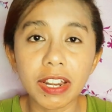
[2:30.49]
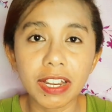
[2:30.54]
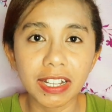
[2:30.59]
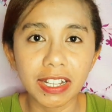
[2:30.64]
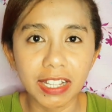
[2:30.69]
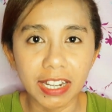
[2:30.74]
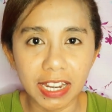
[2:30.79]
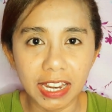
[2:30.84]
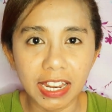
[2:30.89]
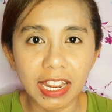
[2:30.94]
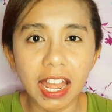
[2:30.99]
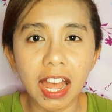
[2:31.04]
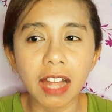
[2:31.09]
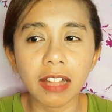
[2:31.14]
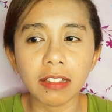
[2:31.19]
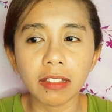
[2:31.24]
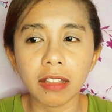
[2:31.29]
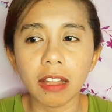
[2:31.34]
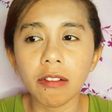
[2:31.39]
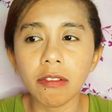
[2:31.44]
negeri
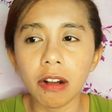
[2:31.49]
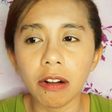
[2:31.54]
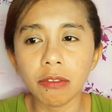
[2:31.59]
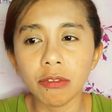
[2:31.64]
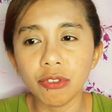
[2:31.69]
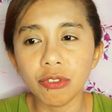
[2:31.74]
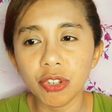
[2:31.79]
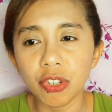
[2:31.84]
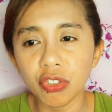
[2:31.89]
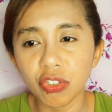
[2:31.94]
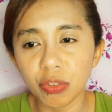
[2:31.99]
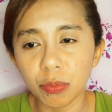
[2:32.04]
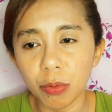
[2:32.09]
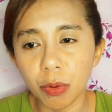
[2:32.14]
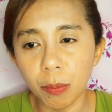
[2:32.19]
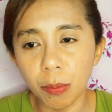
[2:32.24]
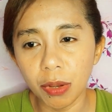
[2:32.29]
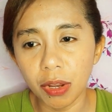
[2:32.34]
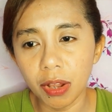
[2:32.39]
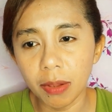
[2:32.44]
atau audio
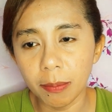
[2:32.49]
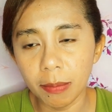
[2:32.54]
subliminal